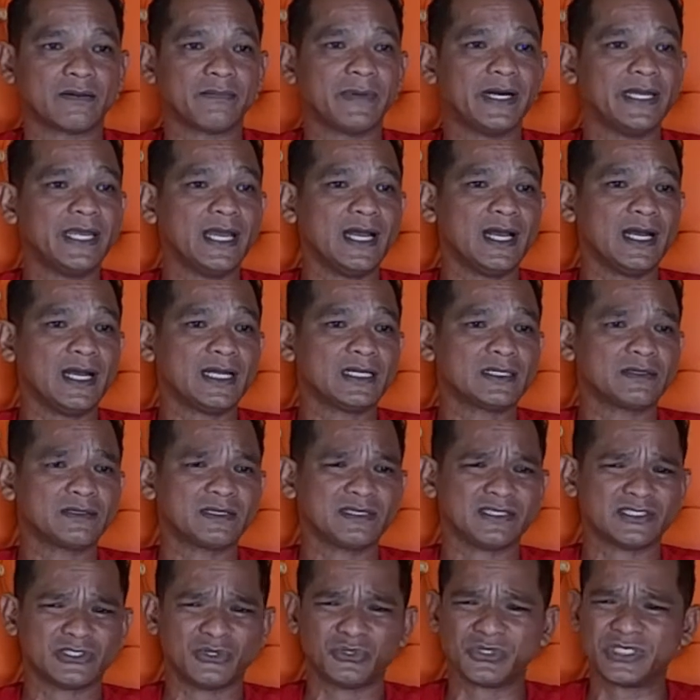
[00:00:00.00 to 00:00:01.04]
Bayangkan
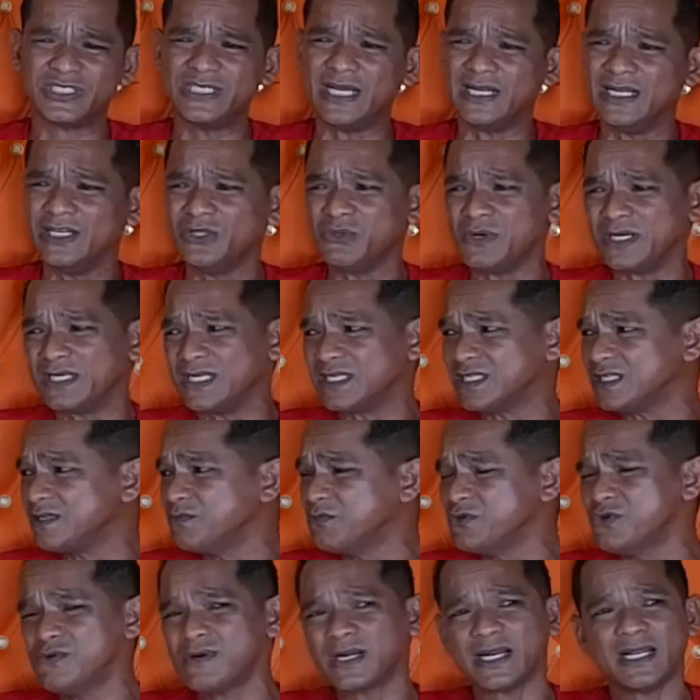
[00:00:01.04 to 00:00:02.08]
sosial itu hanya
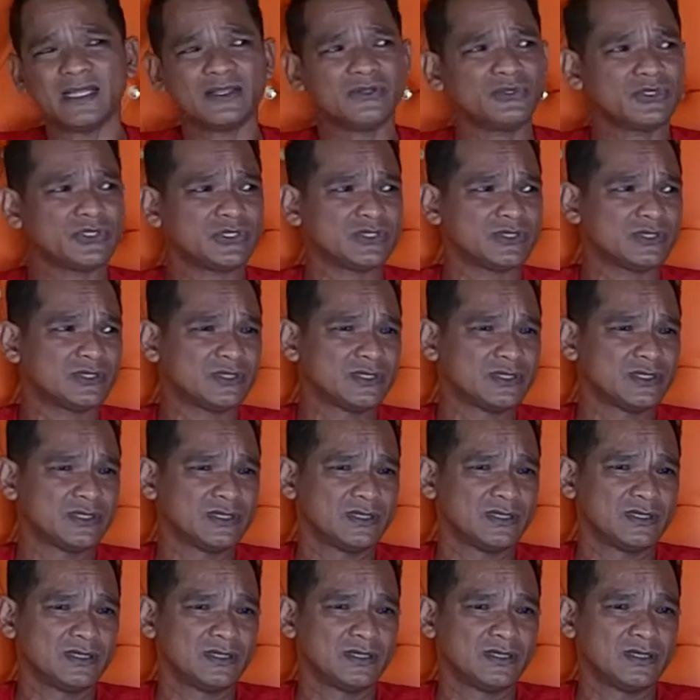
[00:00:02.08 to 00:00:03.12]
1.200.
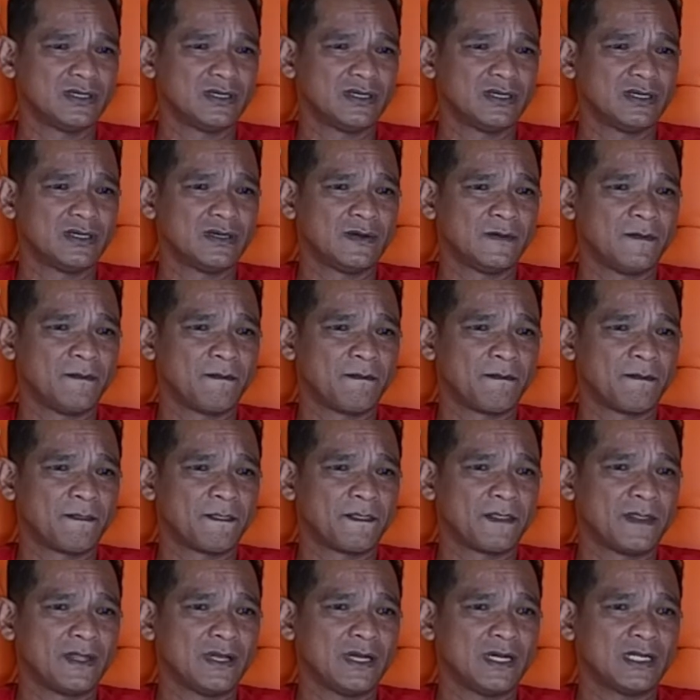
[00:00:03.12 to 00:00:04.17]

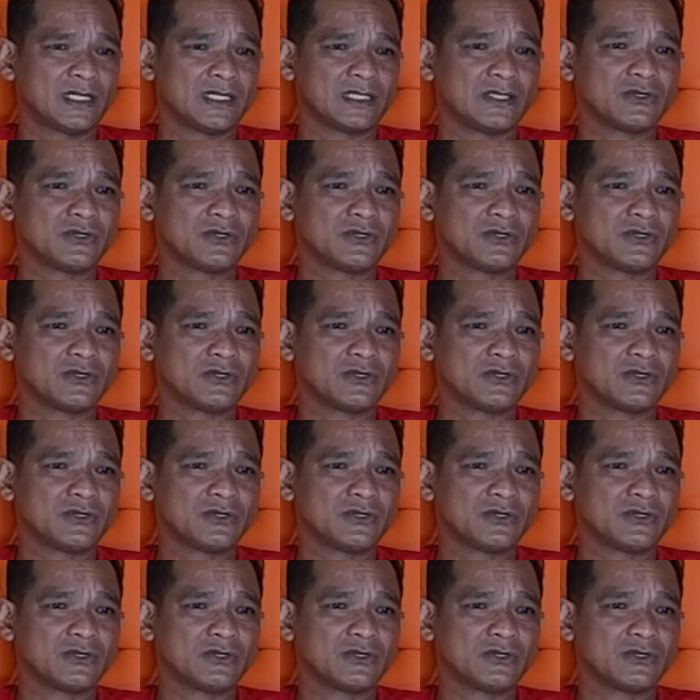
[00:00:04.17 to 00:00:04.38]
Hmm.